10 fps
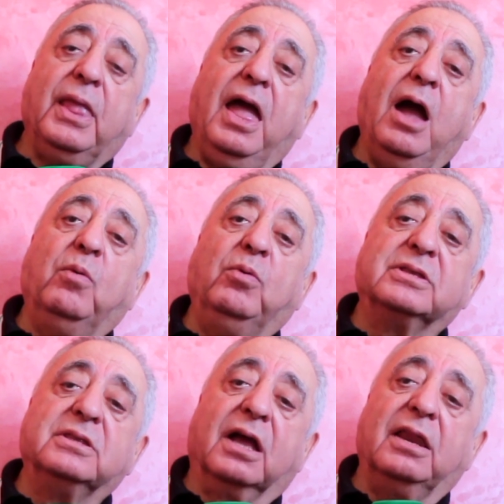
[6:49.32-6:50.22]
حاولت
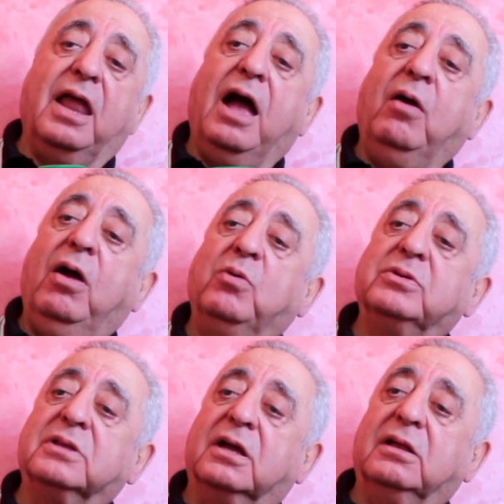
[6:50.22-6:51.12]
نقنعها حاولت
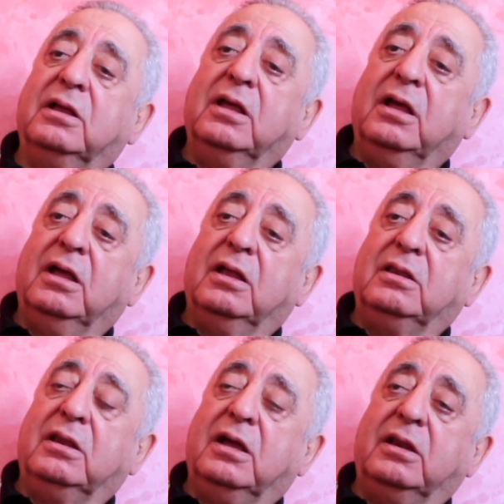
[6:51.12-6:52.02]

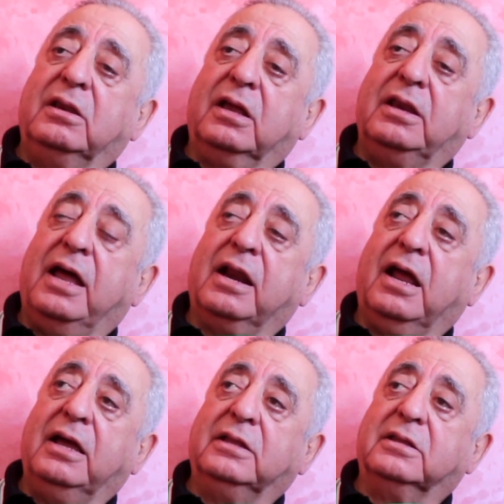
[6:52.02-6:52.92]
نقنع
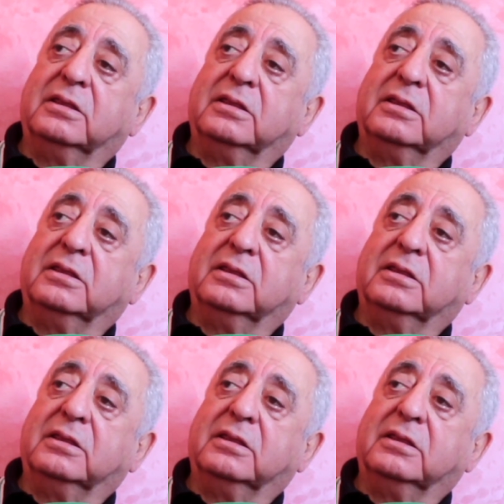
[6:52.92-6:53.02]
رائد